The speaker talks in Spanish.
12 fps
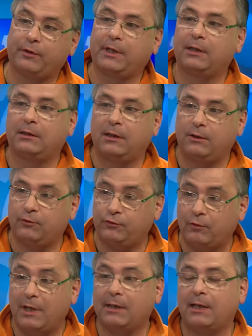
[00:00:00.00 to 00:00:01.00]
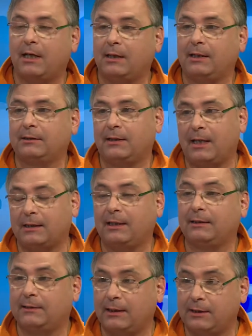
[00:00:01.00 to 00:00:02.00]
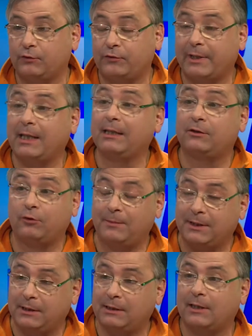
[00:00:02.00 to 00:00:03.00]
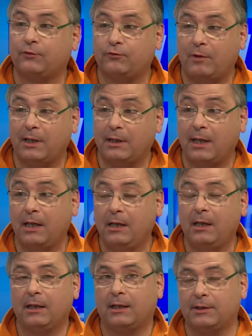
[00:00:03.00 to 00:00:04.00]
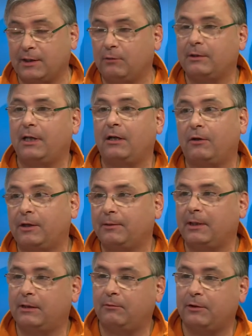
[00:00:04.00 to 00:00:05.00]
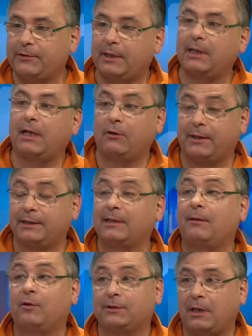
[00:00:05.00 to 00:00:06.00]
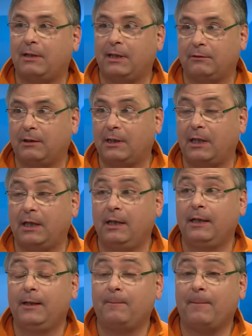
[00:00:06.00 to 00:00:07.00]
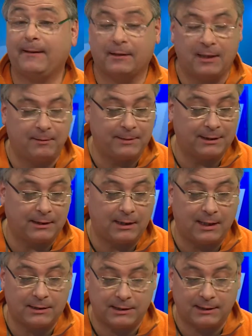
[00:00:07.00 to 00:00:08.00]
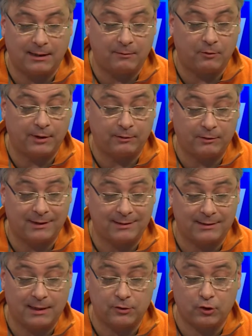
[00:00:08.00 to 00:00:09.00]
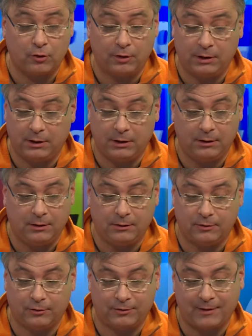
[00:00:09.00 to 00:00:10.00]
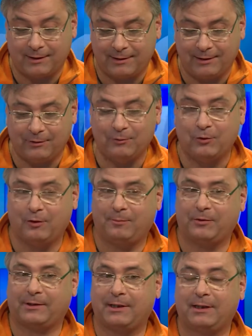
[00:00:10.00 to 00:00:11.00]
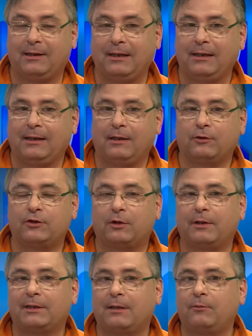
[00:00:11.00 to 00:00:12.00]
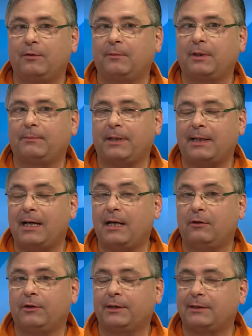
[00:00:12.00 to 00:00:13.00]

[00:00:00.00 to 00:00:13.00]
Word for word: gente de Ushuaia a cantar, cantantes de Ushuaia, instrumentistas de Ushuaia, que se unen a los que vienen de Buenos Aires y a los que estamos trabajando acá. Y realmente ayer estábamos en un ensayo y yo decía, qué lujo, porque los chicos están muy bien preparados,